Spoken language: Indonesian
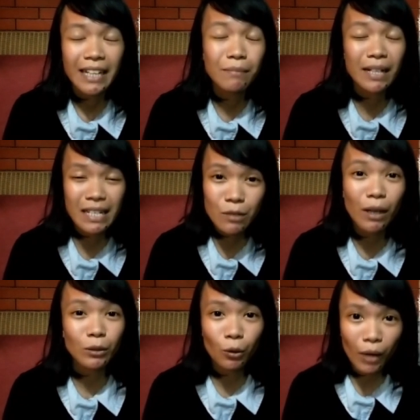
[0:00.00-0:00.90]
hanya
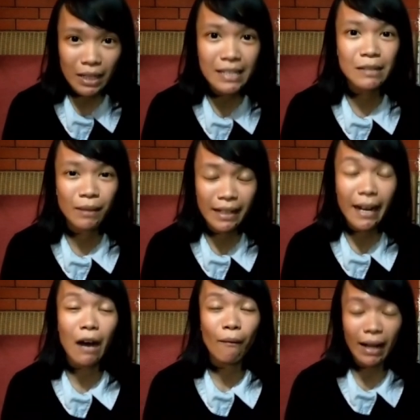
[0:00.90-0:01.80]
mengisi waktu luang sih
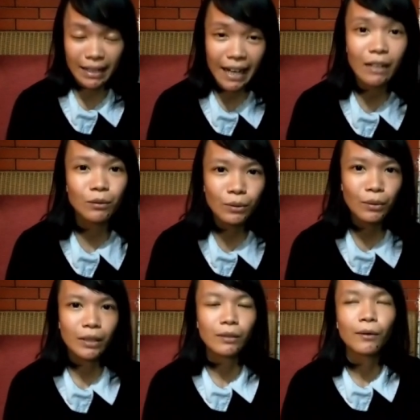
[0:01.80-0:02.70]
sebenarnya awalnya
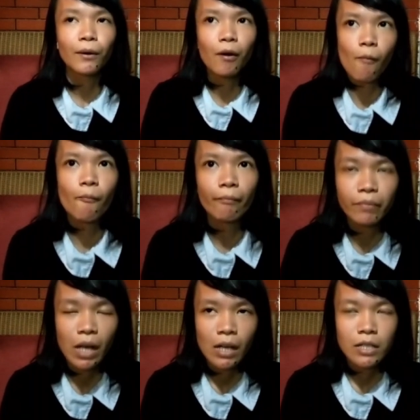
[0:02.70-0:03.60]
dulu gitu
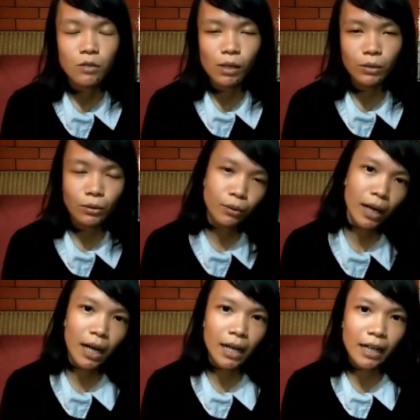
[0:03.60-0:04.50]
isi waktu
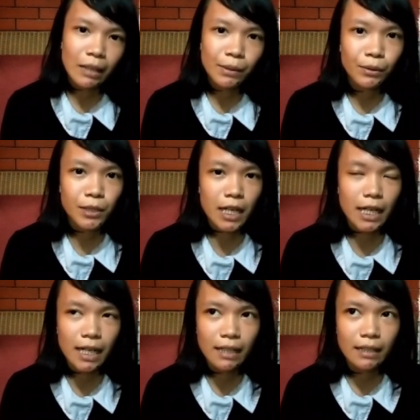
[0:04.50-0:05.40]
luang karena menurut
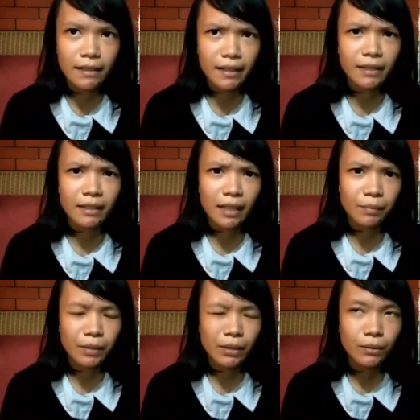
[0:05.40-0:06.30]
saya
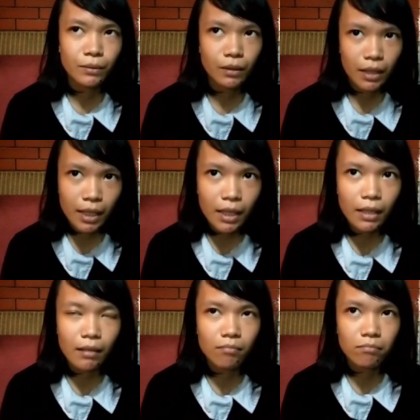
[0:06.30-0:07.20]
kereta api itu
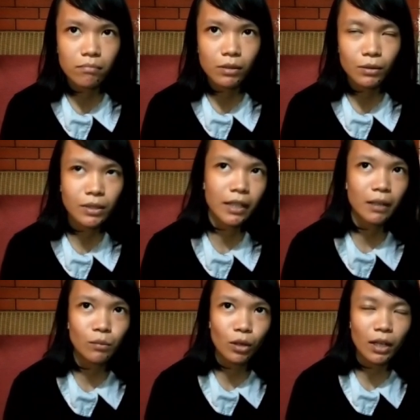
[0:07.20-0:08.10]
unik terus
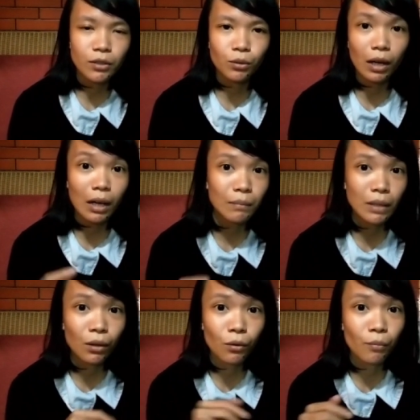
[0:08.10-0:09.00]
saya mulai
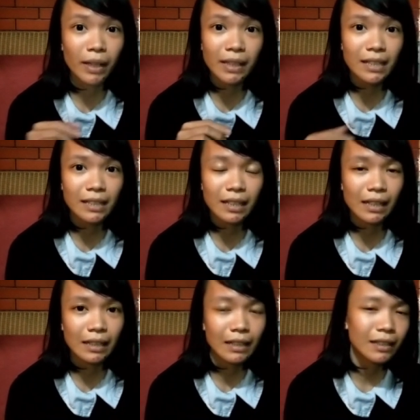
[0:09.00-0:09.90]
suka
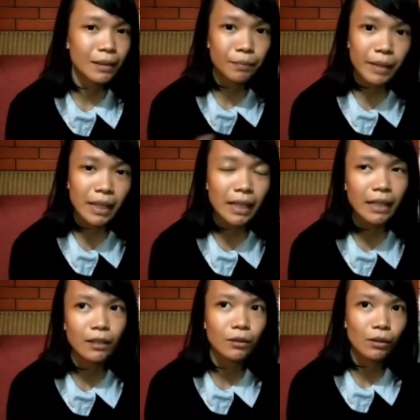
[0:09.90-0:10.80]
mendokumentasikan kereta
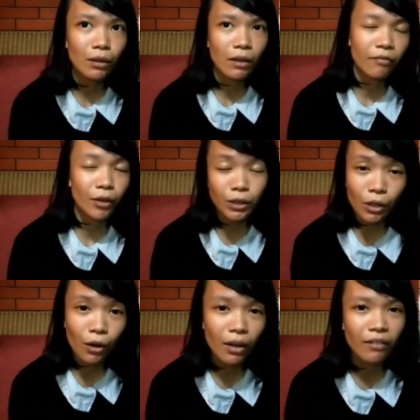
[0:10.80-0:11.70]
api gitu
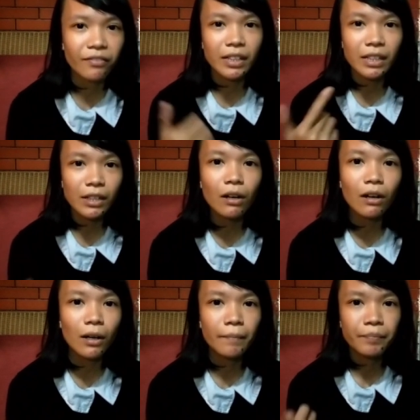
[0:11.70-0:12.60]
ngefoto
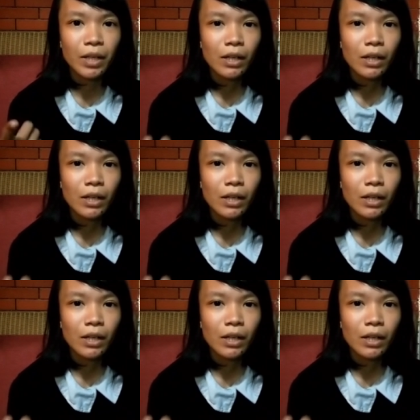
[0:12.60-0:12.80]
ngevideo